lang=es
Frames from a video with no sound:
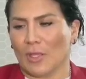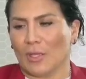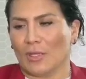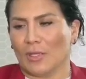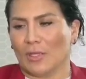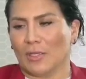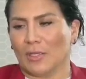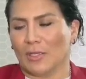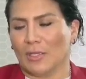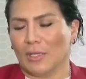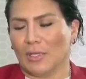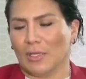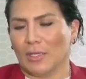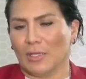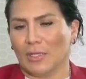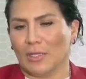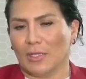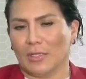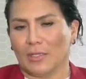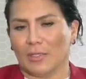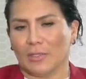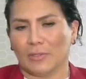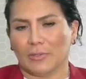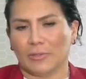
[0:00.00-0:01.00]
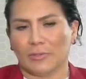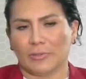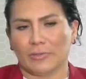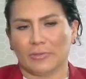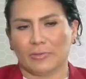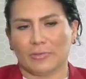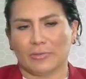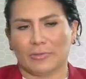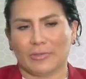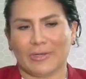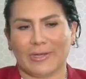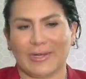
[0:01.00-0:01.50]
eh,
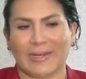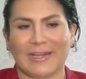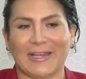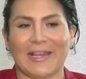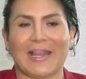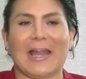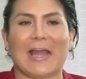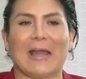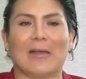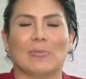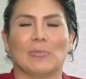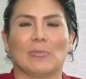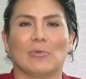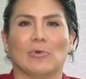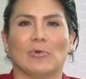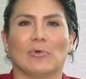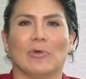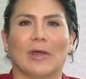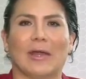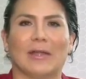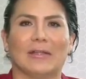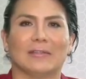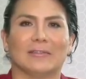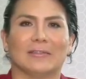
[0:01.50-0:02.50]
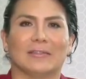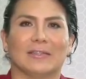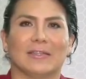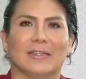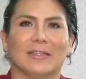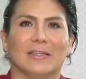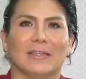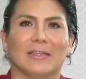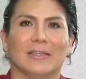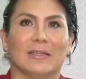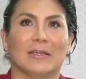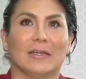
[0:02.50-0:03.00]
reclamo
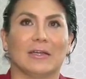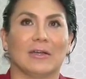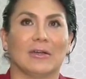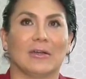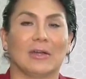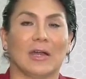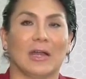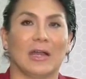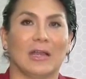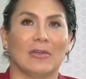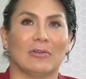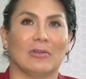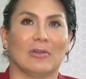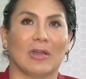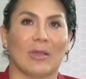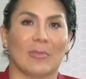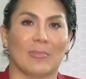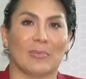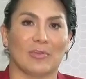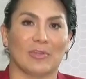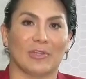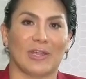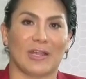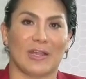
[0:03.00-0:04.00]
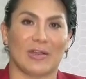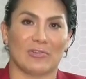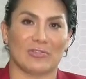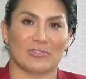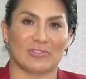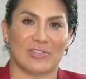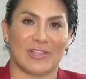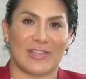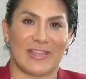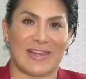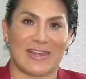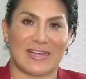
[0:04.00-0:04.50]
ante algo que podría
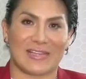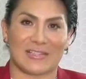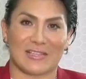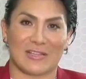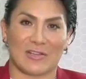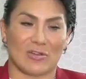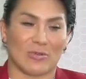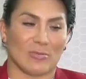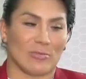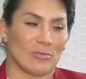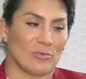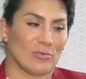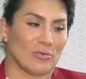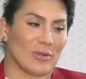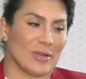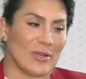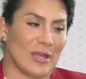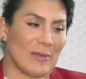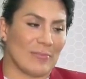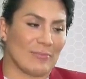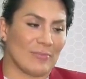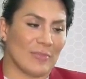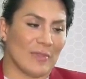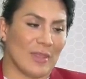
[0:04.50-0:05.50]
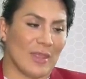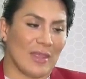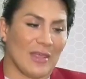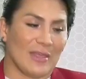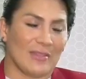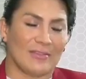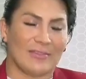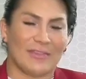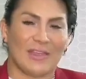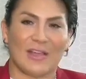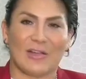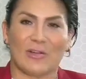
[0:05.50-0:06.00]
considerarse como una
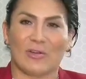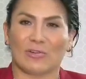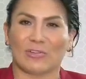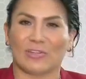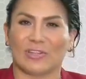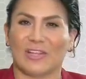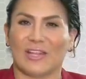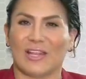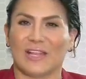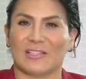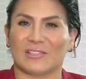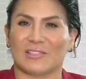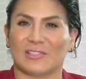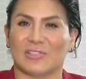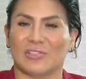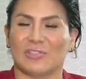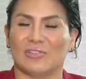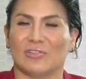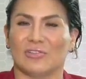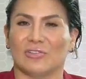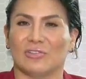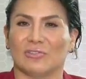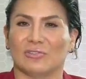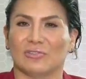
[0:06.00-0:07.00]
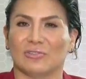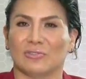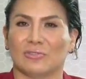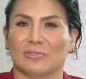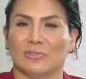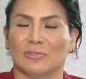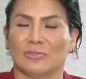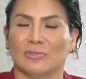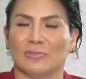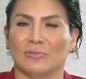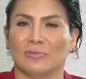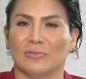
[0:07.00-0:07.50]
descoordinación,
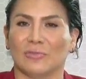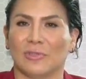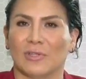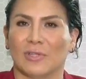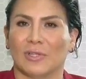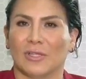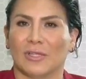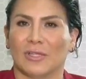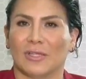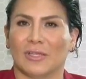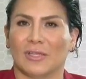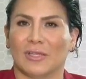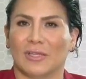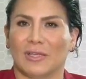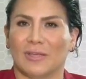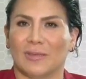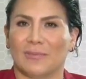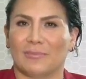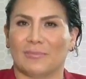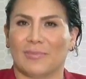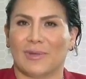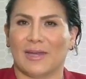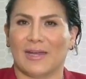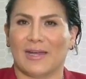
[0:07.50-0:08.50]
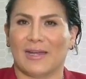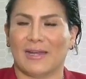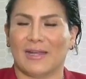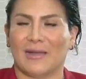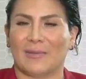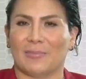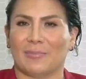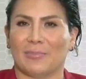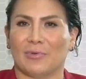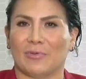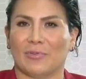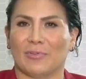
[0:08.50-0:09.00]
eh,
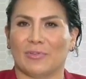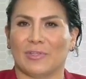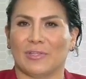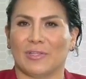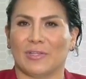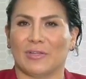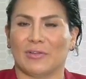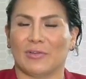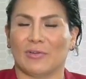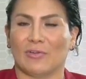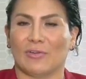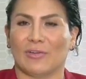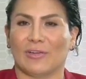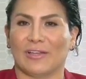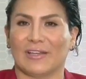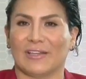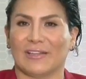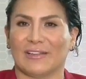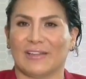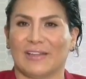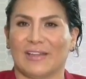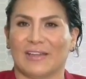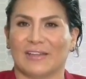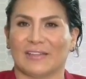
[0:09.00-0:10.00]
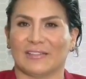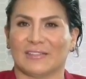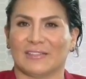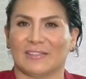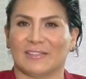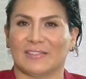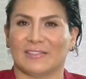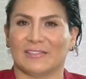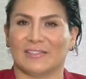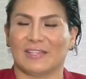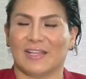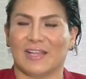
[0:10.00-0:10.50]
para poder
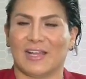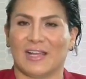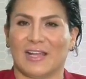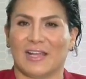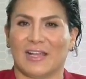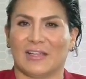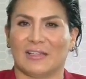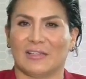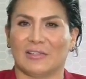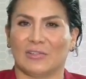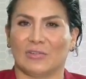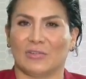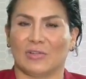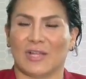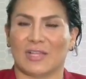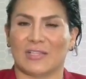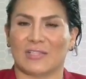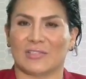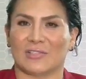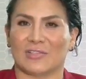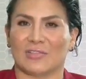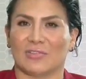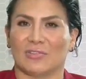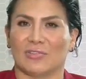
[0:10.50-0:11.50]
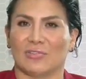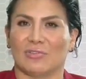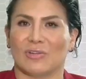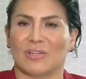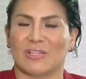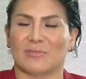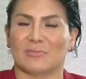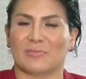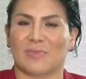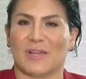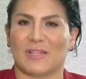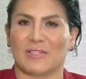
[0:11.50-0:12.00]
concretarse esta donación de un
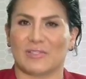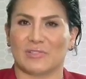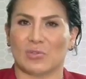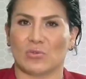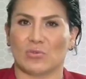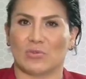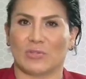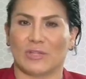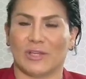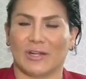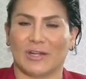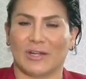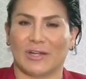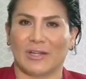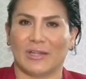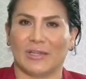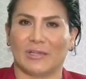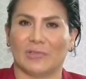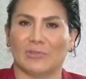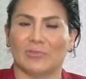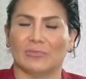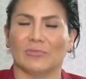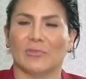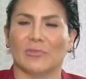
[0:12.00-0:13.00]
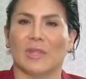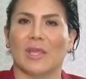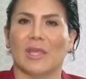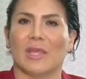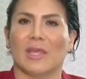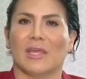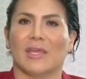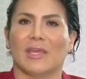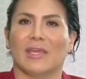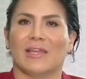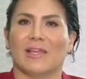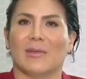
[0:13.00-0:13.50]
espacio, un terreno,
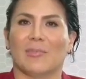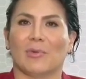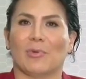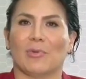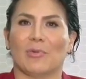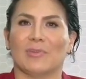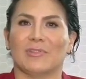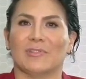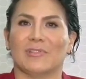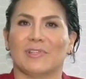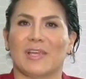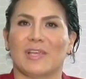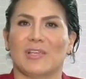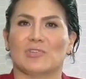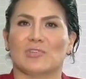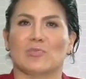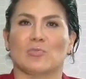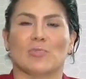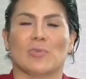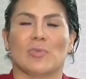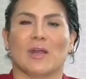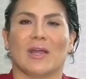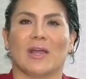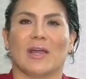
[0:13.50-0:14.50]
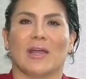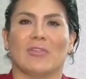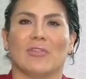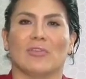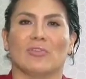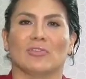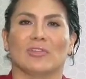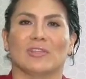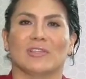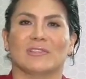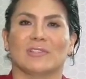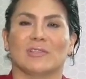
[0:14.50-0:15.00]
en la provincia de Chupaca,
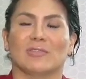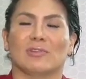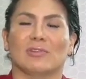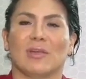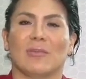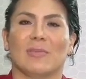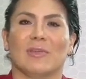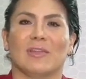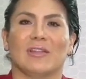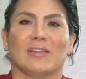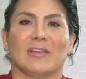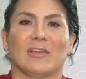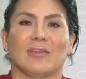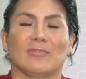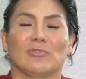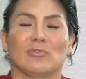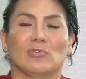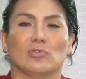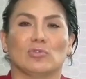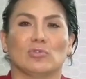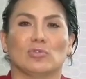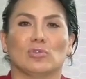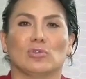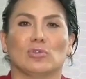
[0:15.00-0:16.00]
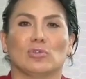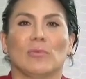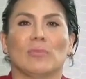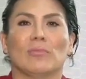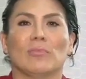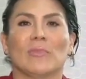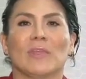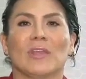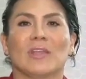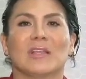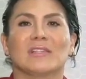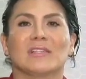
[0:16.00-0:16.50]
donde seguramente a futuro
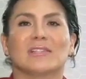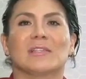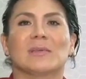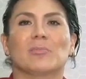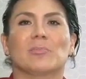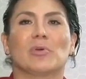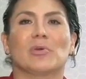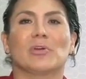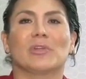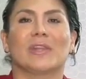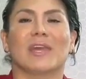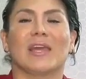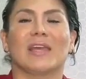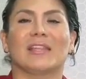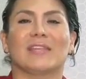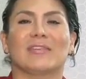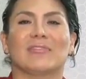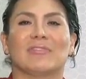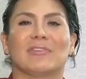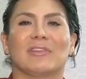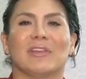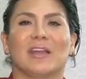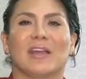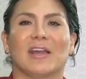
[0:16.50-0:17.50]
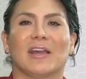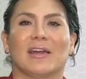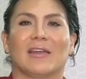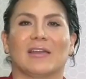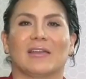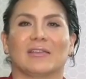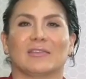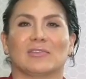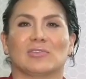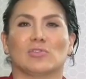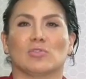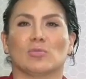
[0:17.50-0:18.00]
se puede
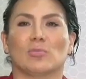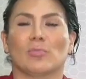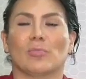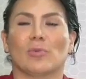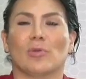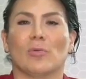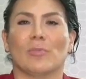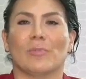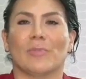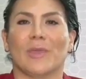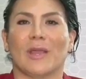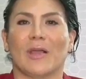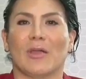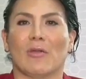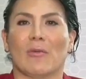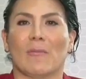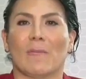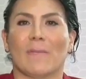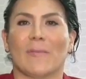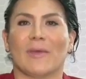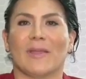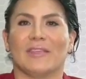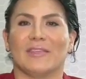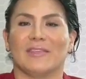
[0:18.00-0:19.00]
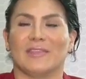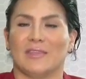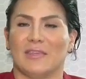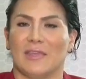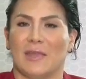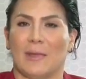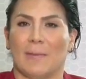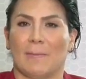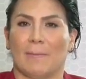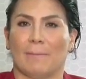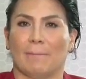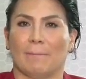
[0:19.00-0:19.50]
edificar su propia
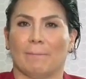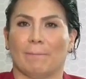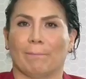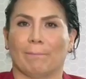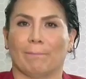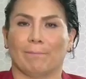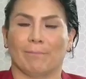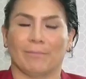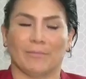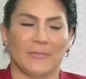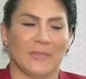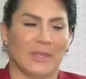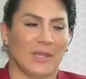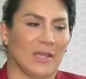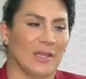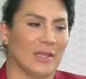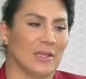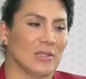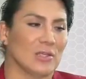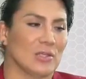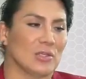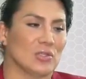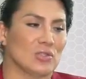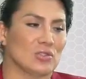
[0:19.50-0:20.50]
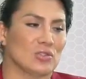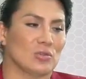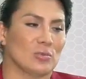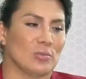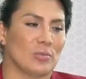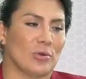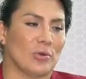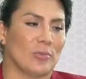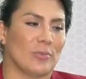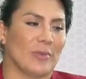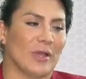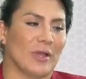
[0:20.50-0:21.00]
compañía, ¿ya? Su
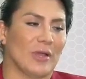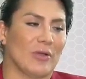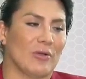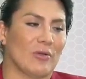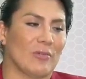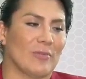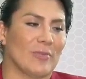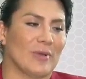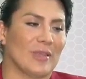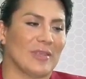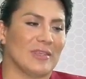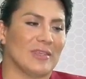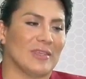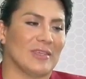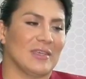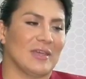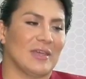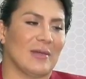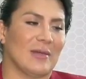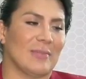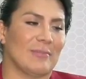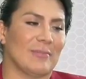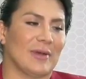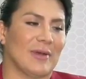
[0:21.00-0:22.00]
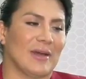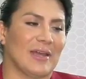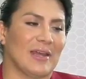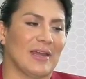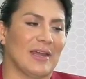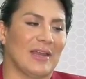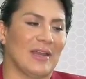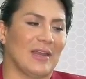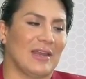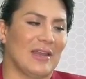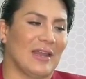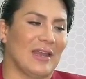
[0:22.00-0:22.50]
propia compañía
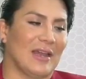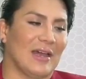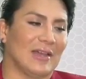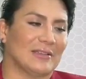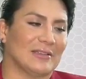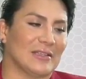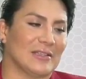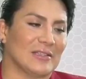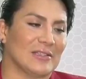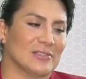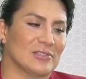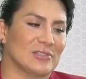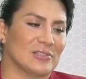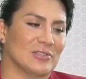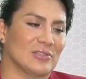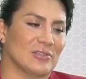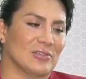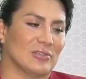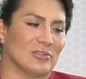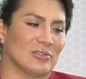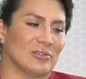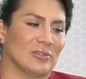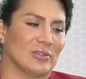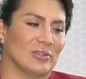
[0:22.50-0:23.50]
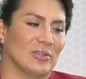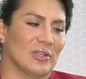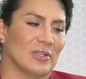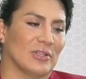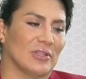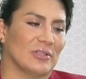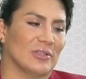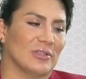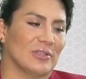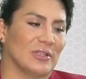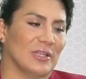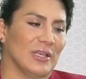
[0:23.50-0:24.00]
para la atención
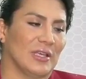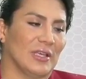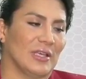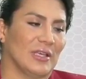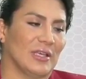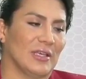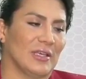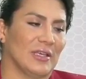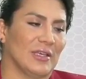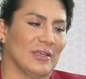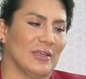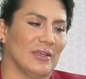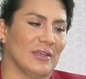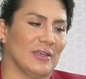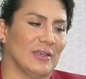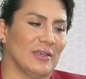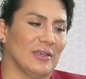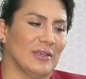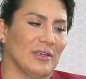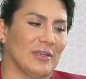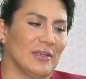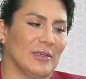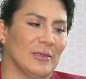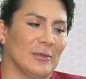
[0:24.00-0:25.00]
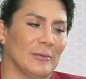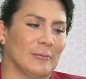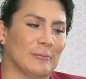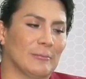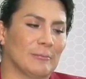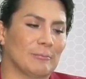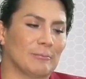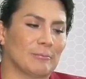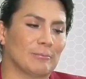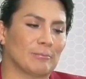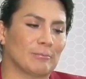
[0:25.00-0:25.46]
de, em,